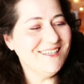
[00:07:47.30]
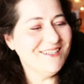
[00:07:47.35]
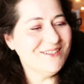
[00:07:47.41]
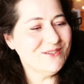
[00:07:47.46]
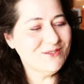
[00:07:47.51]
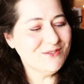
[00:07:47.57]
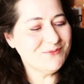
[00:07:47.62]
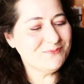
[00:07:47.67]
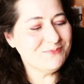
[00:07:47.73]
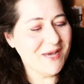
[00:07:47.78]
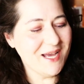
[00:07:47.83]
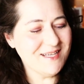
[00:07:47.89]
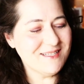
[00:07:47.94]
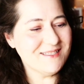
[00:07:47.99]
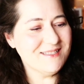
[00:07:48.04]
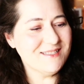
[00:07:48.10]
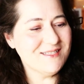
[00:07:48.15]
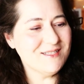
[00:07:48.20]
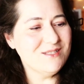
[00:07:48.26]
Und
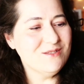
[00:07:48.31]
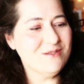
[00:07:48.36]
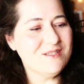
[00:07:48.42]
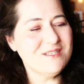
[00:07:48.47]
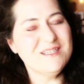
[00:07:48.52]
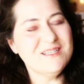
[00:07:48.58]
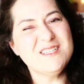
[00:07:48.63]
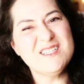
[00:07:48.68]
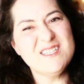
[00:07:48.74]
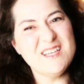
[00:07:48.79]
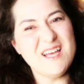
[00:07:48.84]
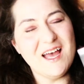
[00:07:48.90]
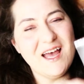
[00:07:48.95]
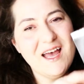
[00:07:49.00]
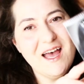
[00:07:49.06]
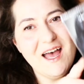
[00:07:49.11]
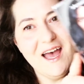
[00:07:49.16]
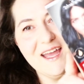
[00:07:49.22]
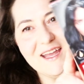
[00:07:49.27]
meistens nutze ich
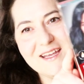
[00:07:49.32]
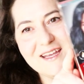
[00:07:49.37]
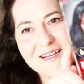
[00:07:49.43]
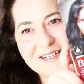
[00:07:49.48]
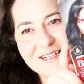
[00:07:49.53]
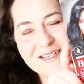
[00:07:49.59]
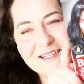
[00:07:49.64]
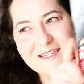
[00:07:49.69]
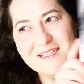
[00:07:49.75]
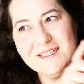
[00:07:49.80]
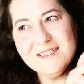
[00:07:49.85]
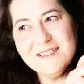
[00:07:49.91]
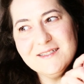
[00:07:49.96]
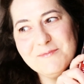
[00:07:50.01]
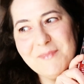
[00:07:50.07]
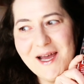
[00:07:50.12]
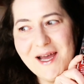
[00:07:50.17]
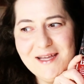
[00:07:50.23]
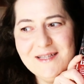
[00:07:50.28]
eigentlich,
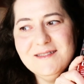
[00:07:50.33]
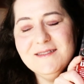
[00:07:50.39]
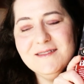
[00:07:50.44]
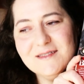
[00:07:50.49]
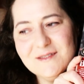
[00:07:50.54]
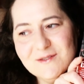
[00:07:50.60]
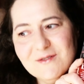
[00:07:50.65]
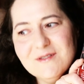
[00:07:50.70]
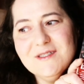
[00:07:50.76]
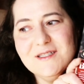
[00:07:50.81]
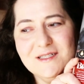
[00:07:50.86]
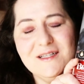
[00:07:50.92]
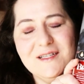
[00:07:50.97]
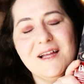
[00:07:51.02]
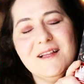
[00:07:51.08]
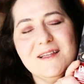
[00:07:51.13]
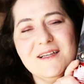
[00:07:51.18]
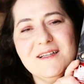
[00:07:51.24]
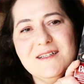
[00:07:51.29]
meistens nutze ich
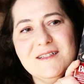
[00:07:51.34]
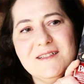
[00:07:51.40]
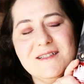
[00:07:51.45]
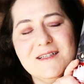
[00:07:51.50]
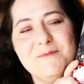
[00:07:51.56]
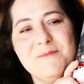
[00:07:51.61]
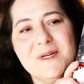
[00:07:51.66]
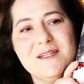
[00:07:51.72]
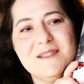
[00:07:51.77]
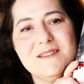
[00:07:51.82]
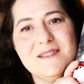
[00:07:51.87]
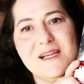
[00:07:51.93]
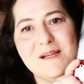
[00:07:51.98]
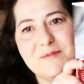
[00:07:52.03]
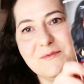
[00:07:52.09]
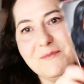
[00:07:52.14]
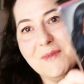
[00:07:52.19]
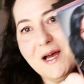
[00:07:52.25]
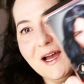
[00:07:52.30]
tatsächlich immer
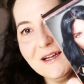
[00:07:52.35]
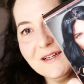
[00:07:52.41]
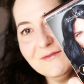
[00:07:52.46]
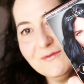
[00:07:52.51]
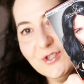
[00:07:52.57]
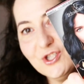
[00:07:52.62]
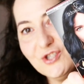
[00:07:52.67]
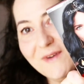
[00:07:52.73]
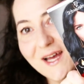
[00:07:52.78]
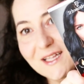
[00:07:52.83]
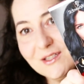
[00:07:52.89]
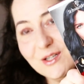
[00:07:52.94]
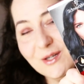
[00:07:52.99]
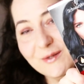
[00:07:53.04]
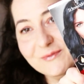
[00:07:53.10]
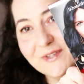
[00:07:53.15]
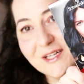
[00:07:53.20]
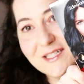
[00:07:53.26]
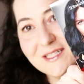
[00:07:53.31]
dieselbe Marke von
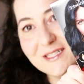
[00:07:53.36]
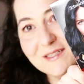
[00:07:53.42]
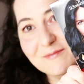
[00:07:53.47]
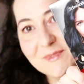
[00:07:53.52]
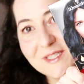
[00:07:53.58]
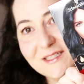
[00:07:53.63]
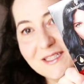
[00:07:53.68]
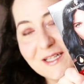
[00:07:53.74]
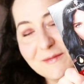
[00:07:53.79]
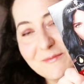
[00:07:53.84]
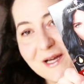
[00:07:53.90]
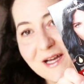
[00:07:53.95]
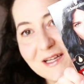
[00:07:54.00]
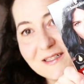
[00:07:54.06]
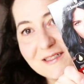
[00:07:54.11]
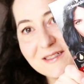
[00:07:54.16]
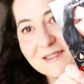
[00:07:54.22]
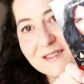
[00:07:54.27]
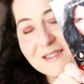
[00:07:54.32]
Schwarzkopf, weil ich mit dieser
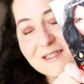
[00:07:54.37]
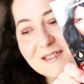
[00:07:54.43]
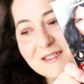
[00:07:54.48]
Marke